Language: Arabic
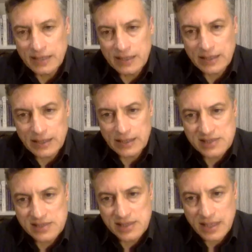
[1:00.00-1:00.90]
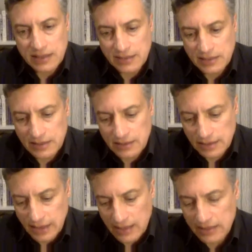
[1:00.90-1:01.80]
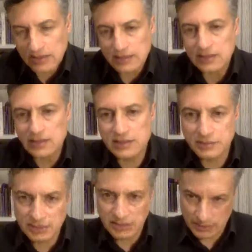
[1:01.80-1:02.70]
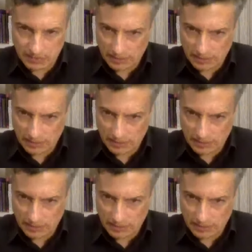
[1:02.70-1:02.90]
على على السياق ديال القضيه اللي جابت